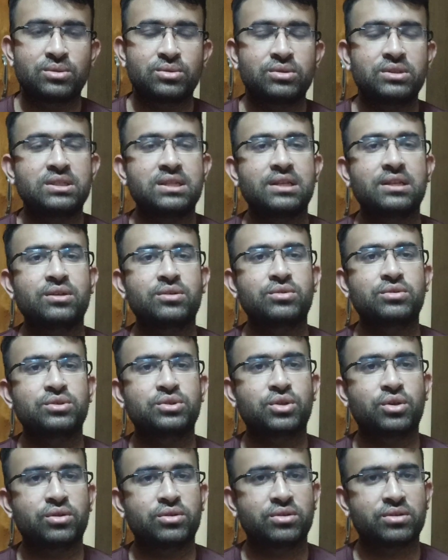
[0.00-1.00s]
যদি তাদের কোনো
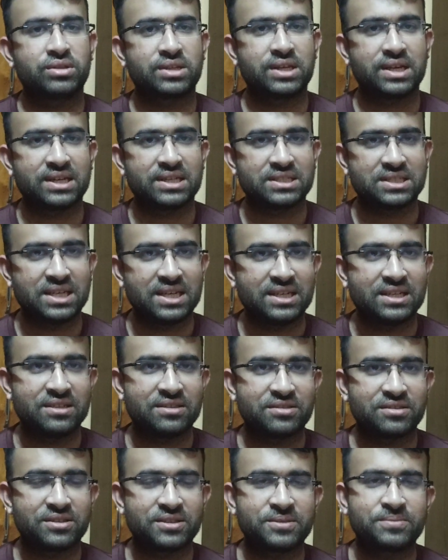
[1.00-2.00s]
সন্দেহ থাকে
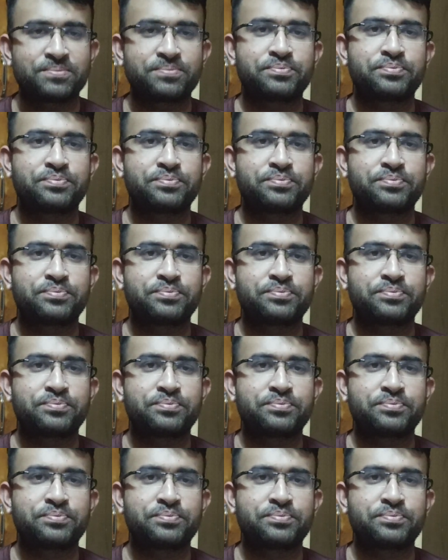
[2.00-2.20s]
সেক্ষেত্রে